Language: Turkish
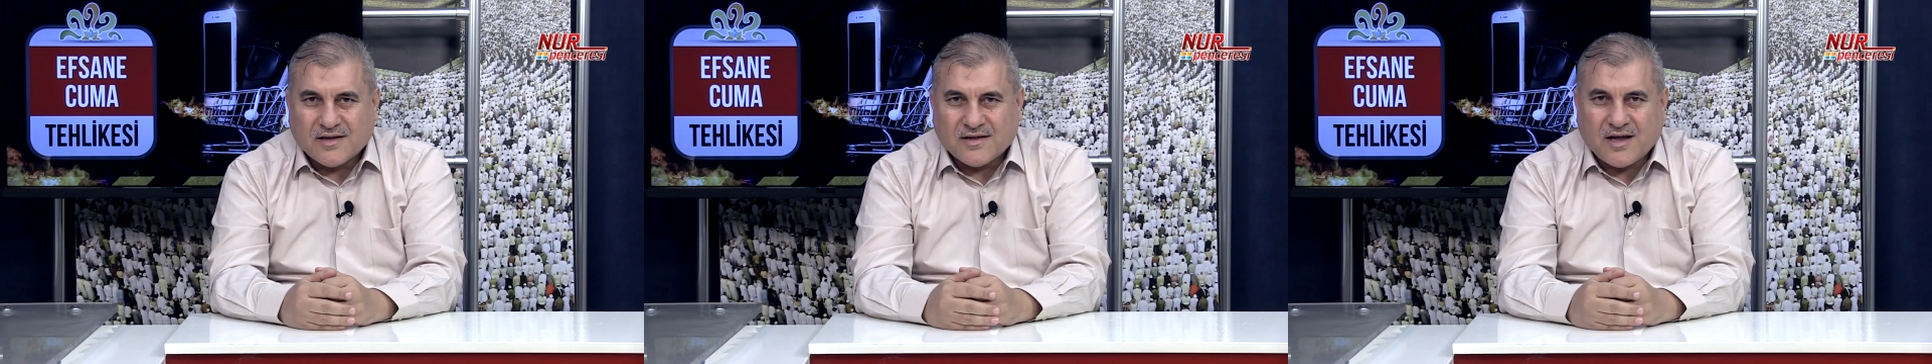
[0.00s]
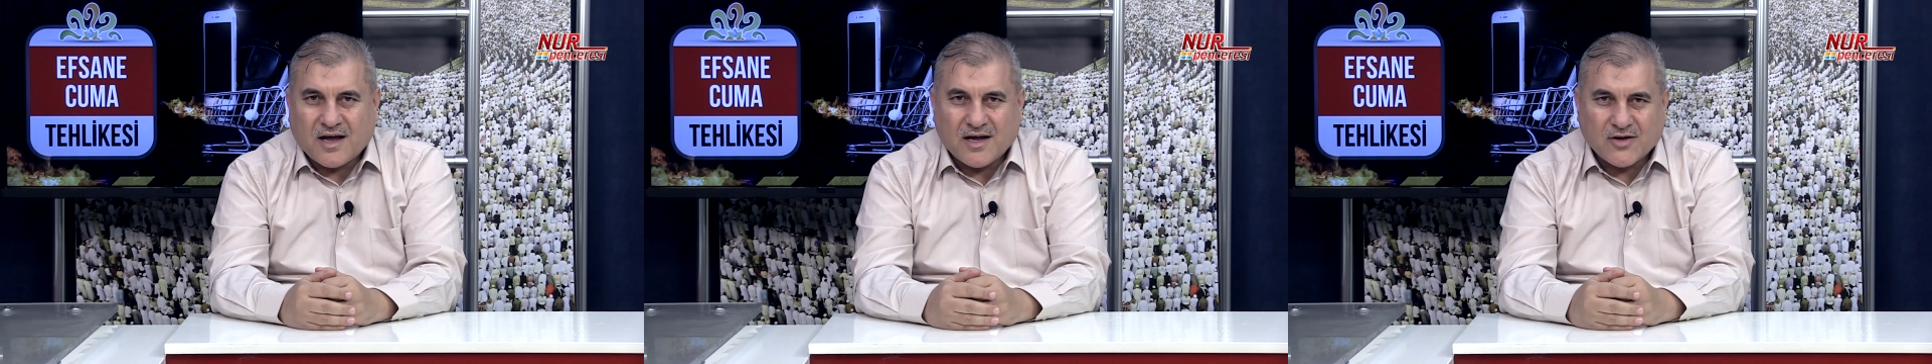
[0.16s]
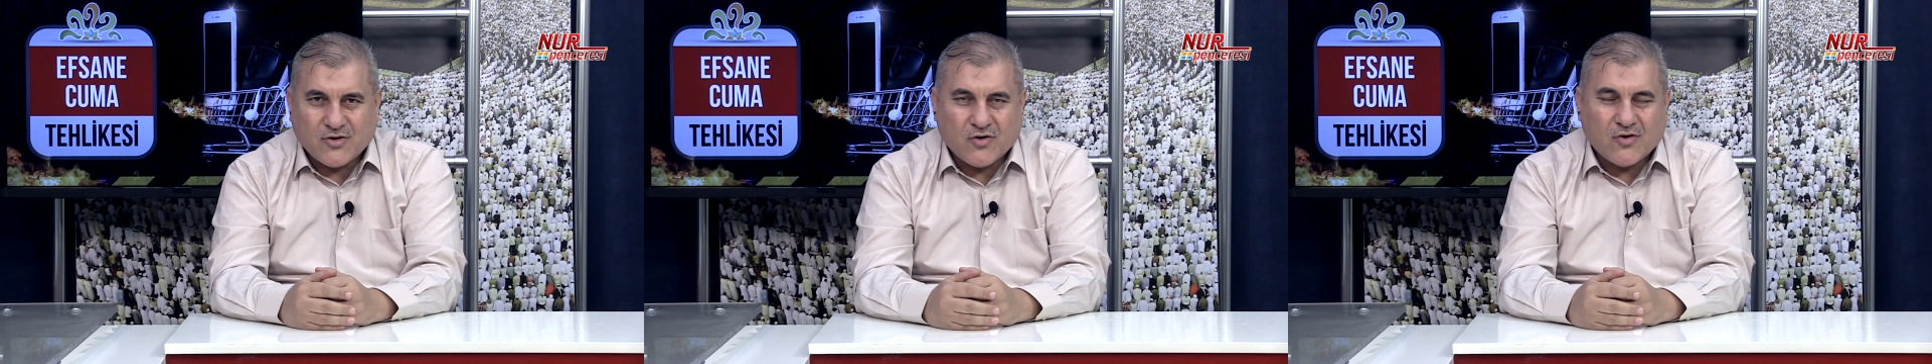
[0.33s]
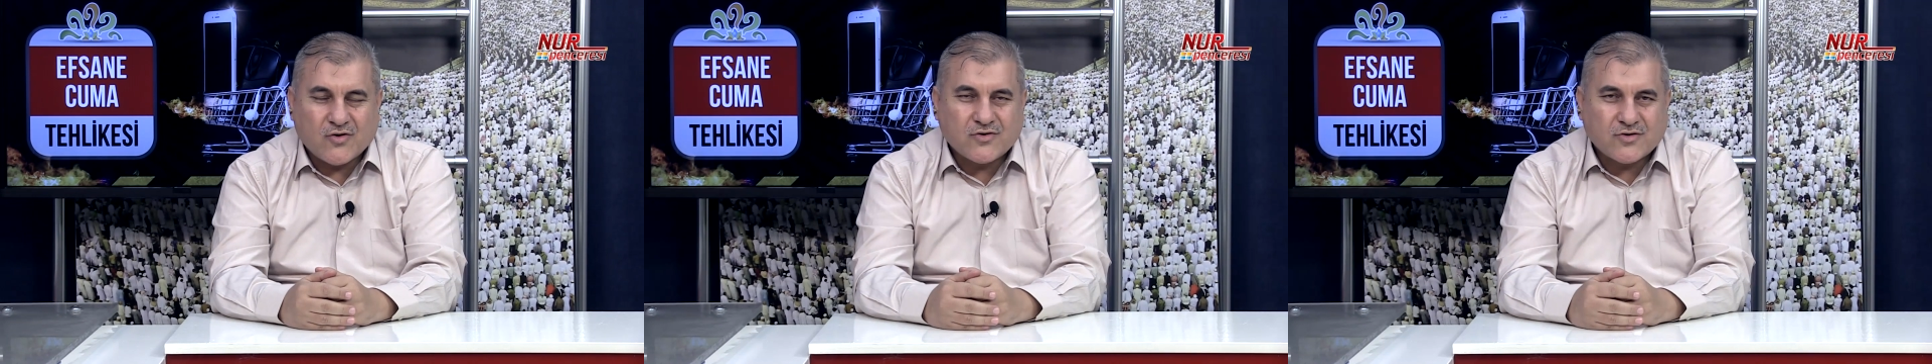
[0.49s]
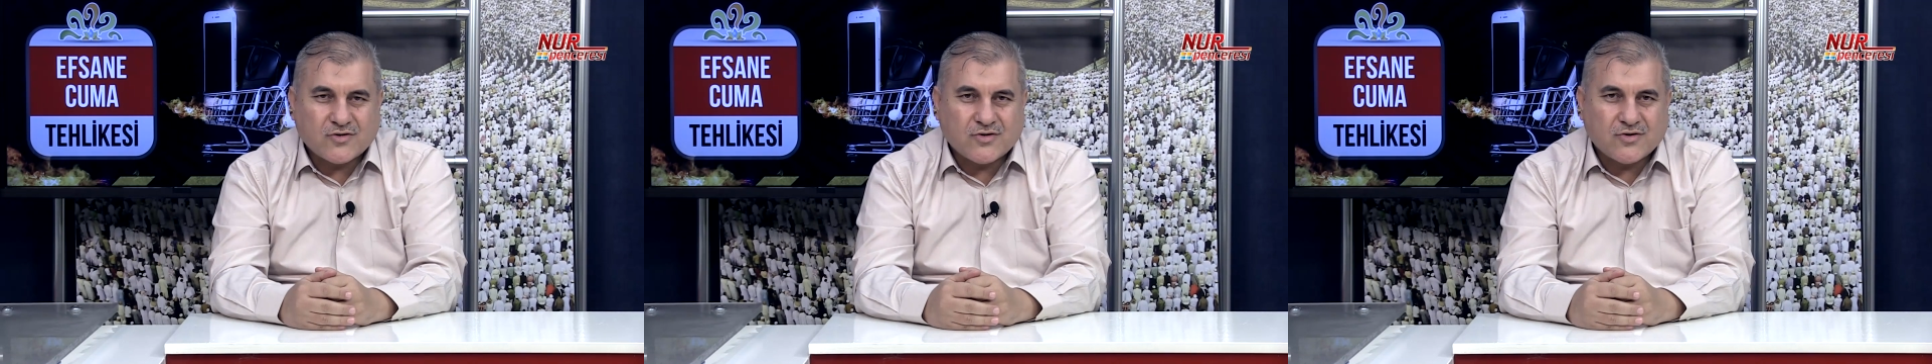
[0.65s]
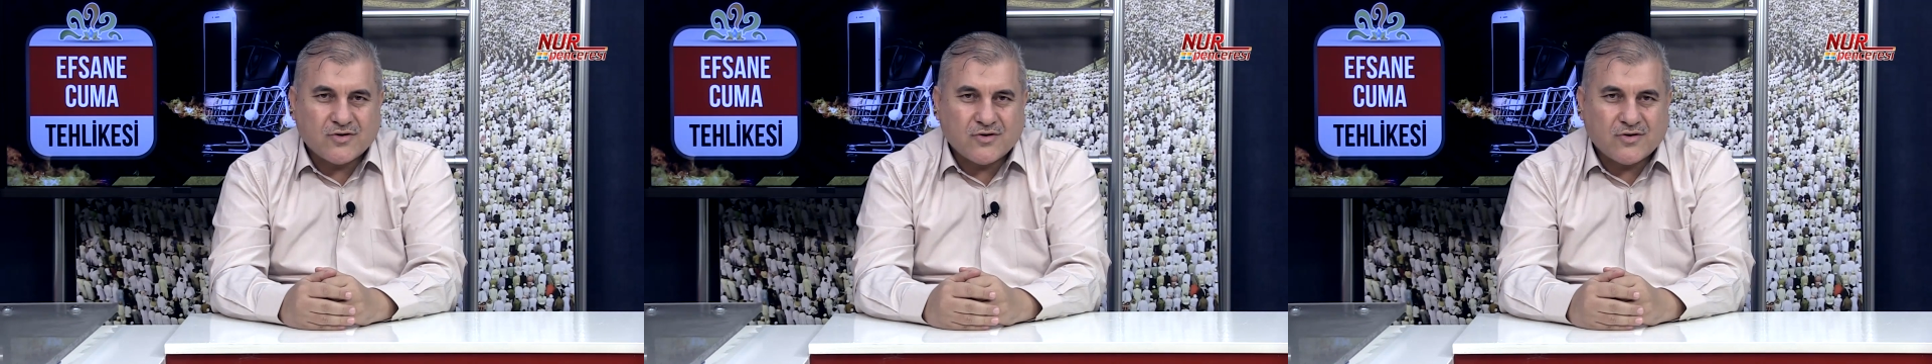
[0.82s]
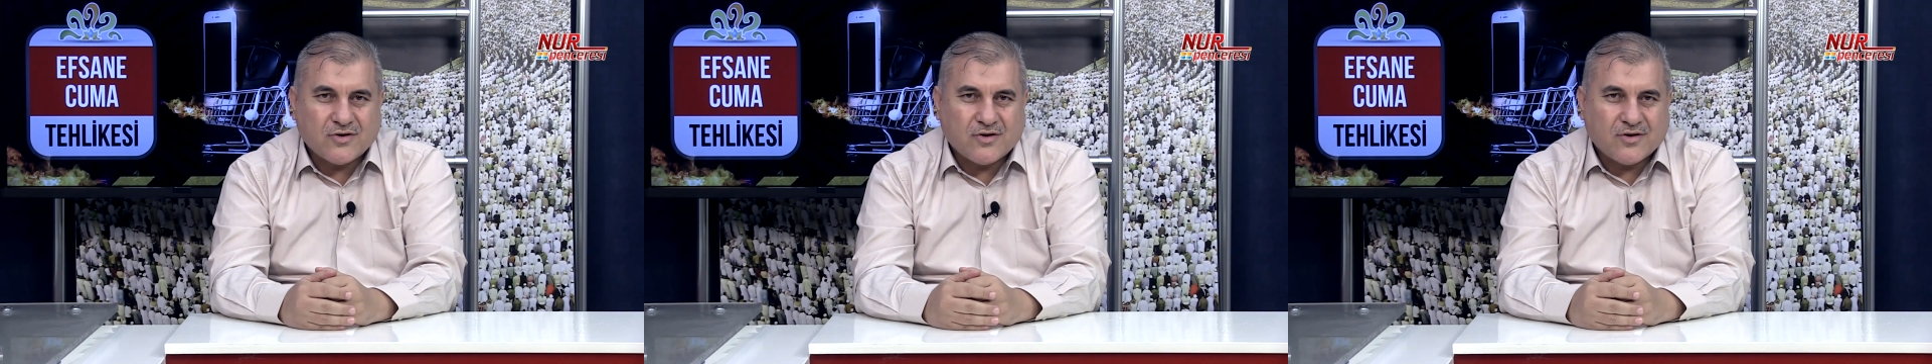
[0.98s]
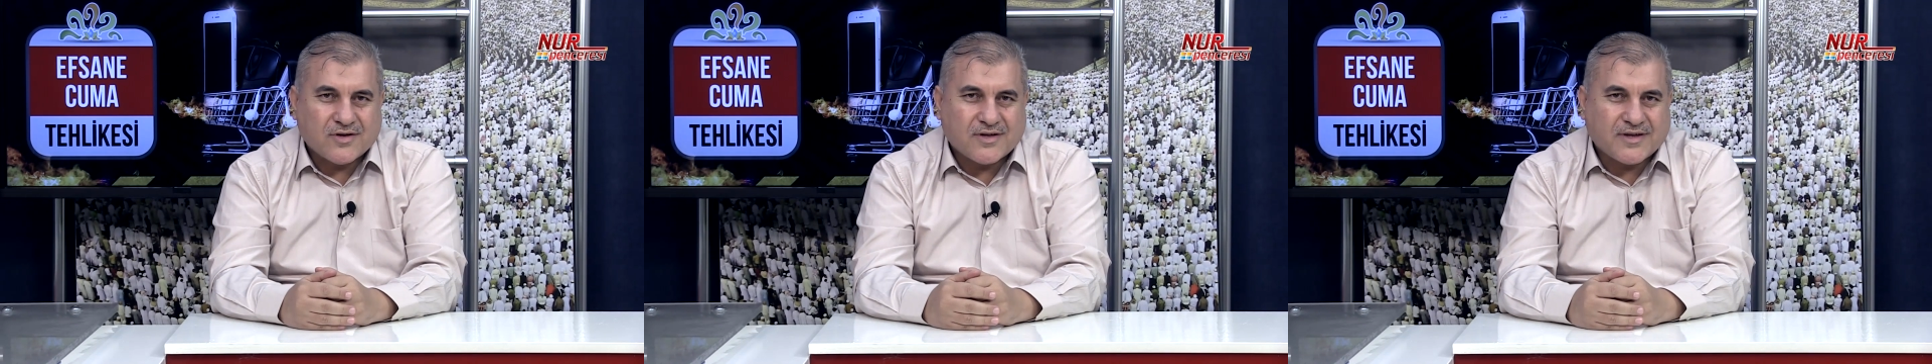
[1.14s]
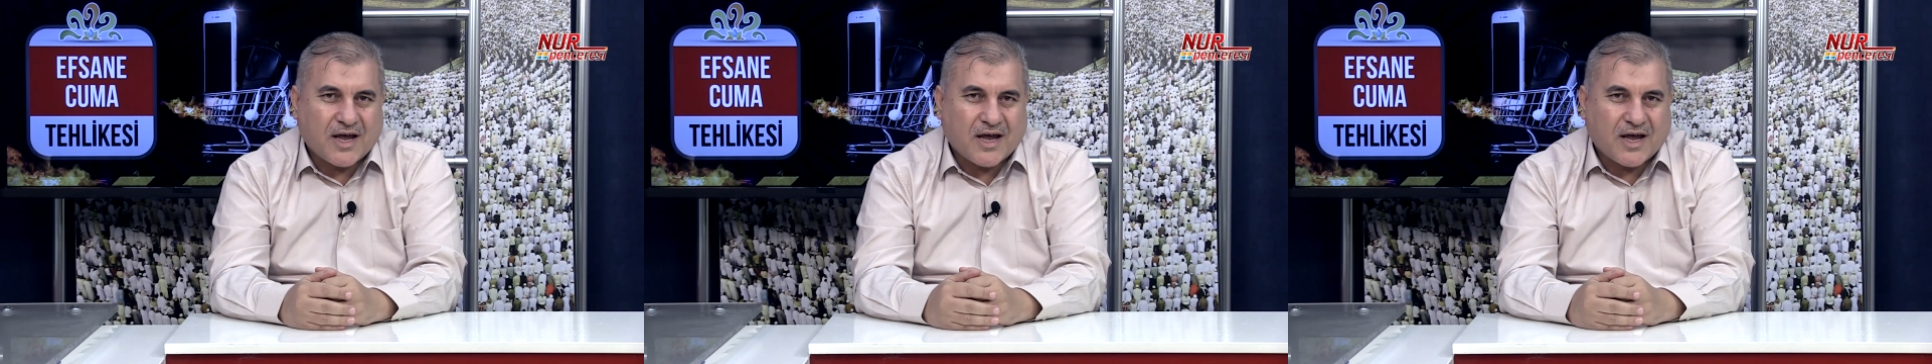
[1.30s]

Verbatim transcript: Daha doğrusu